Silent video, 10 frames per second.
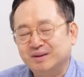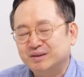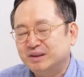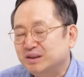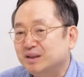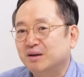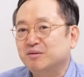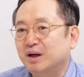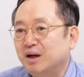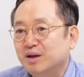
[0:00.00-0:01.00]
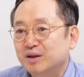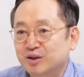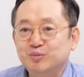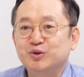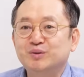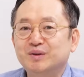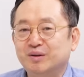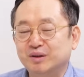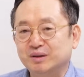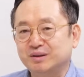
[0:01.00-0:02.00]
시장과 금융
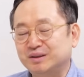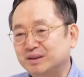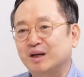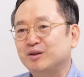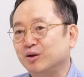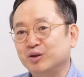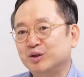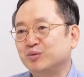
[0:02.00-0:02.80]
시장을 열기